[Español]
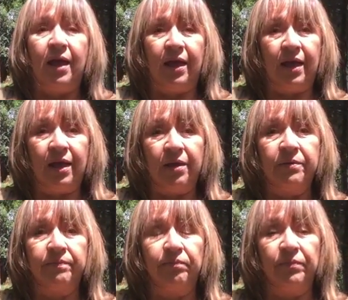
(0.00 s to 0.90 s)

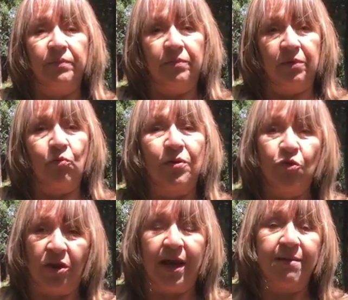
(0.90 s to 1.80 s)
Eh,
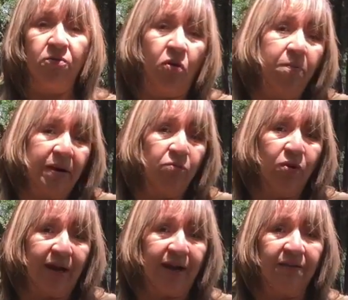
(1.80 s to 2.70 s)
cuando llegan hombres y
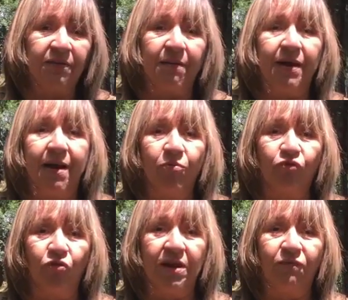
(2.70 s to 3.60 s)
mujeres
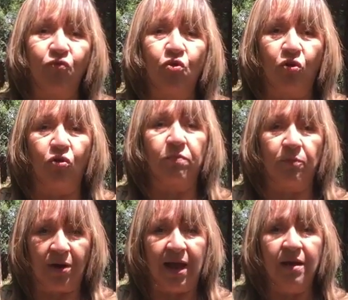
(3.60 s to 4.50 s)
trabajamos con el flujo
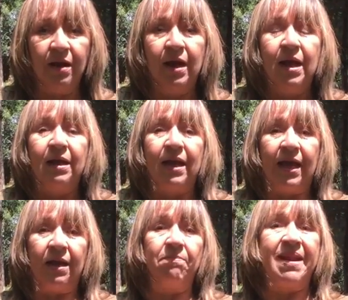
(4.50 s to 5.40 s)
corporal
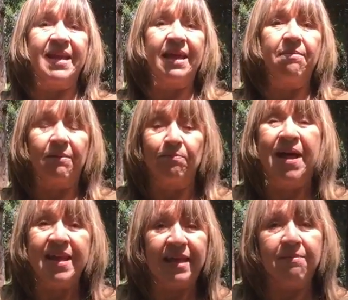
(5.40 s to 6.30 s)
eh, van, a
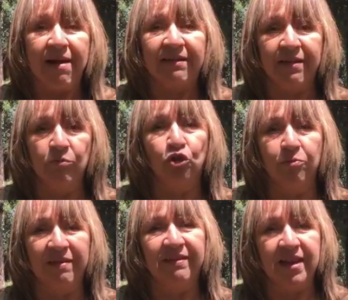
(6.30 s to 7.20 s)
van a llevarse
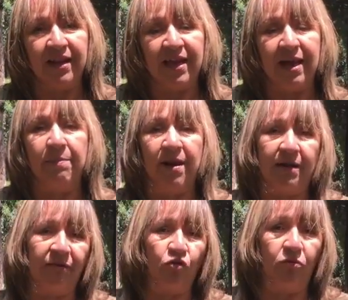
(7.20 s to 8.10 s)
mucho más energía
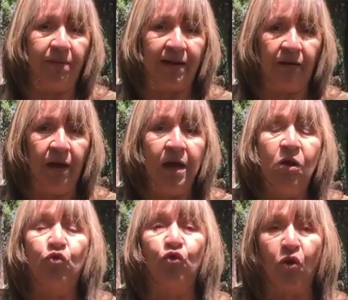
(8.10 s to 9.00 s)
para resolver
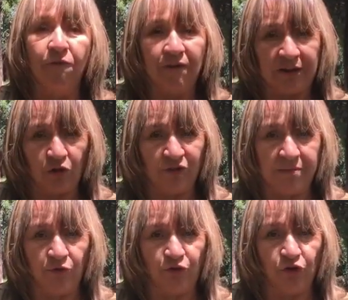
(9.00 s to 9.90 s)
sus conflictos
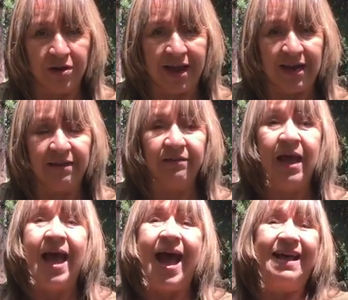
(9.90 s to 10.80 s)
emocionales
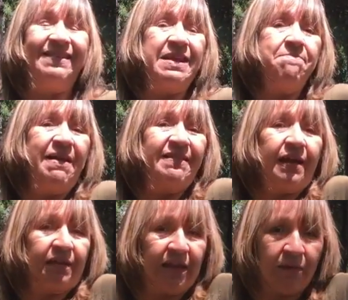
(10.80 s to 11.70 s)
a ser más
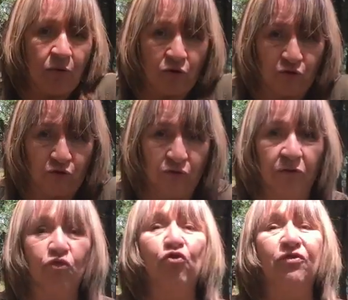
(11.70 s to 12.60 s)
activos
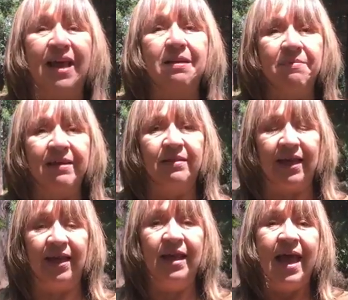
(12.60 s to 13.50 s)

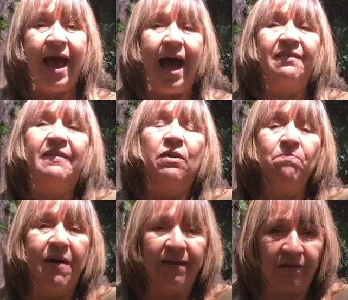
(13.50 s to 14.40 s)
socialmente a ser
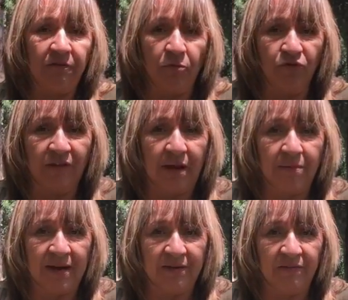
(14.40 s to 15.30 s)
más
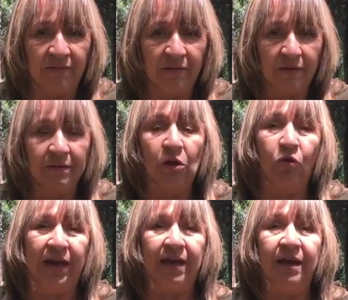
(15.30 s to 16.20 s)
responsables de
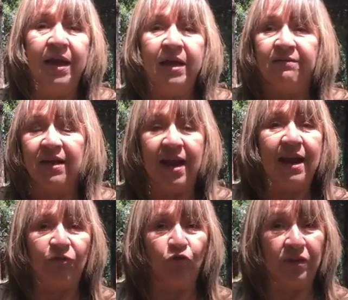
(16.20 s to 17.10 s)
lo que sería
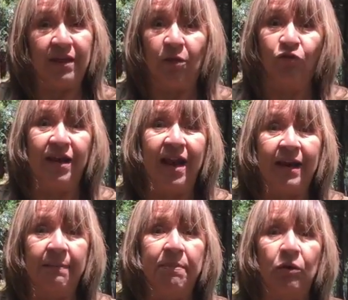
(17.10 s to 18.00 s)
la sociedad. O sea,
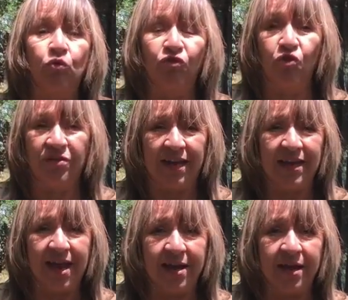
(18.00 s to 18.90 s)
la repercusión
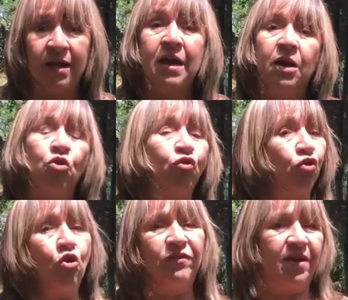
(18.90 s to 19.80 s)
regiana no
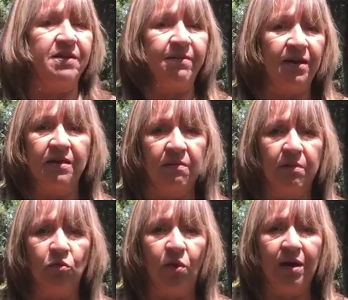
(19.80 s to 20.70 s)
solo es a nivel
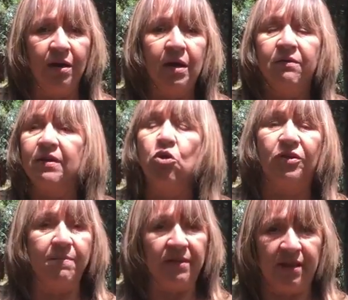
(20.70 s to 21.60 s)
individual,
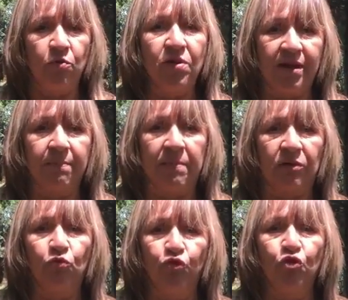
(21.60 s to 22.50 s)
sino también tiene una
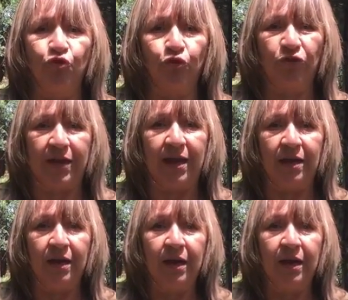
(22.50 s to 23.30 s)
repercusión social.